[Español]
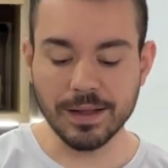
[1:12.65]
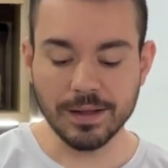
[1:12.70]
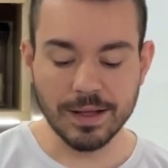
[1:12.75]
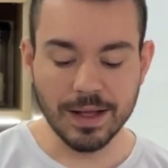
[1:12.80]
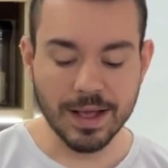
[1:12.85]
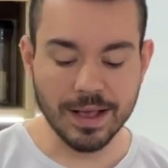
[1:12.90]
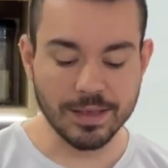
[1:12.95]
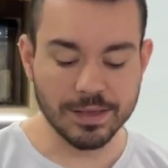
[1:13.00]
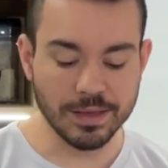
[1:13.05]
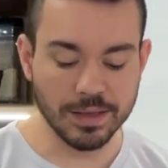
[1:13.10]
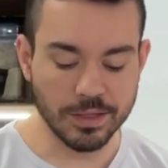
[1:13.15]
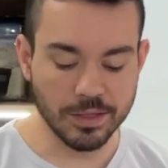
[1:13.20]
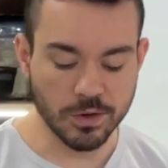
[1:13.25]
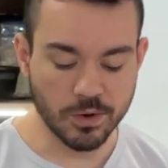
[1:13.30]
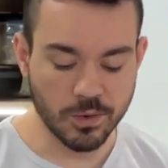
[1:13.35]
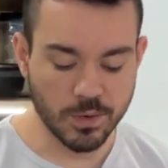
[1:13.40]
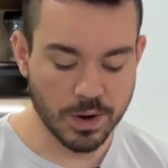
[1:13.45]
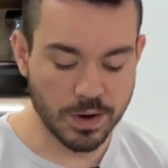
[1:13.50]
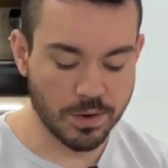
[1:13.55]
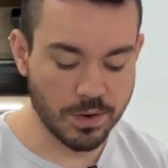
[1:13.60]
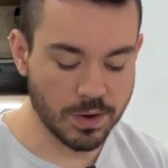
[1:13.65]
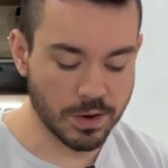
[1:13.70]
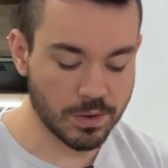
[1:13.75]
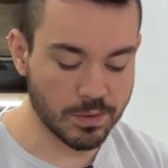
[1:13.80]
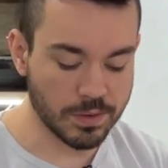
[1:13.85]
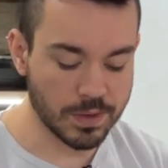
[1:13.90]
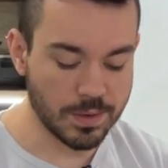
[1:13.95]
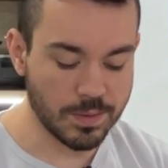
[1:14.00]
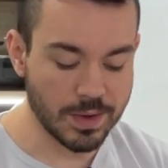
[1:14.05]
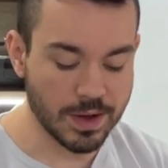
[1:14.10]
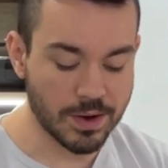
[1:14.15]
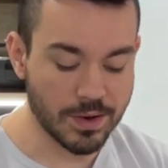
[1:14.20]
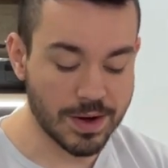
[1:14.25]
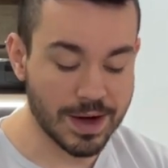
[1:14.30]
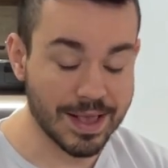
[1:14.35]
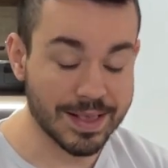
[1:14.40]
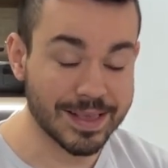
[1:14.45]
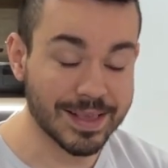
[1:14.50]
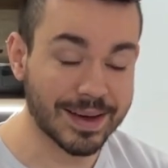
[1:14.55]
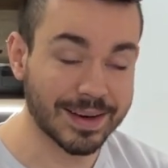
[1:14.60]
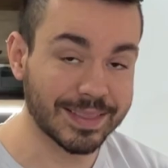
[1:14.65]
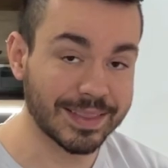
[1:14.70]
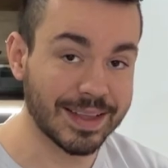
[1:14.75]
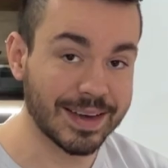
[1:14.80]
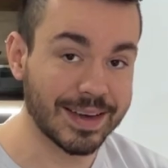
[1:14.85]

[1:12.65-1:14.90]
haciendo juego inclusive con la sartén